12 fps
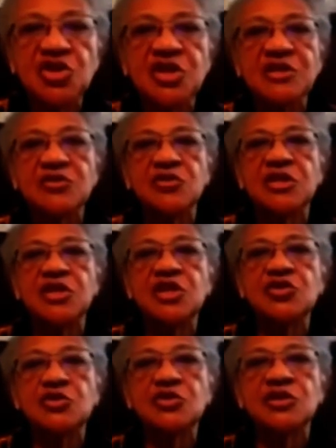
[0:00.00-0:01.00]
de Jesus
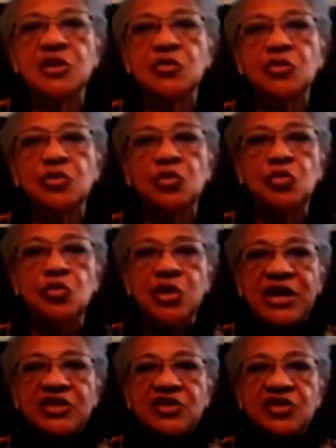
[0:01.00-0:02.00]
Cristo segundo
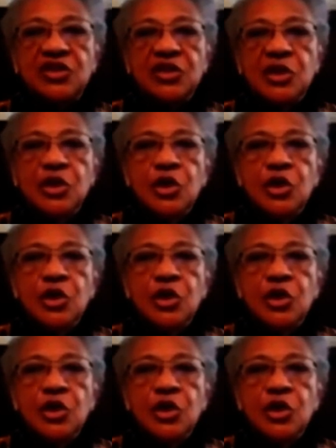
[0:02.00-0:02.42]
Lucas.